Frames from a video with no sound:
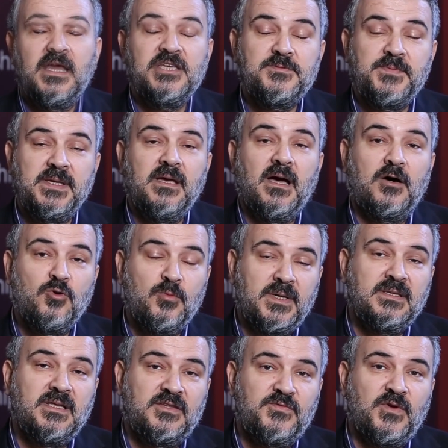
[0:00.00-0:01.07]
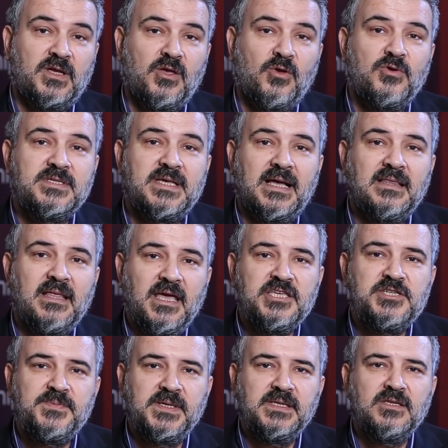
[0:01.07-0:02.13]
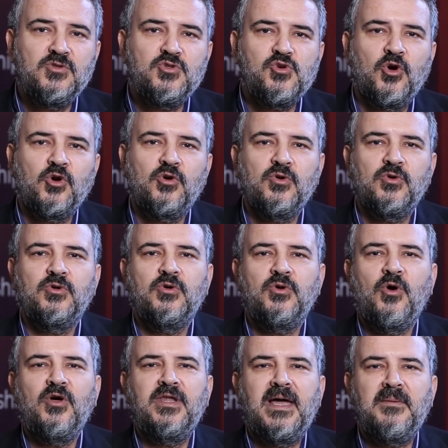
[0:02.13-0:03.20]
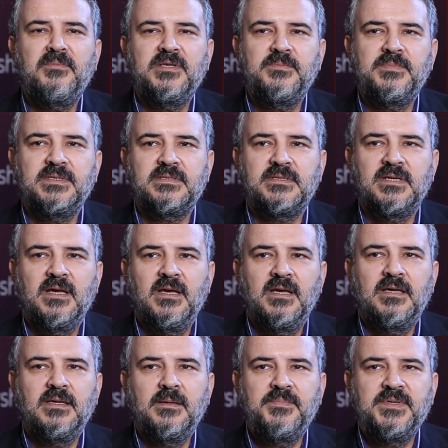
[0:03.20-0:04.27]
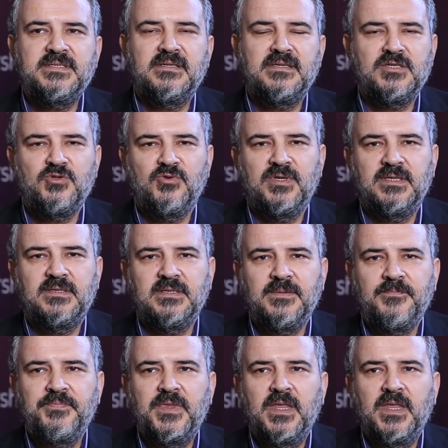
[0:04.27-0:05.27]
HP Aruba Network, özellikle HP'nin çok e, önemli bir e, business yöneti.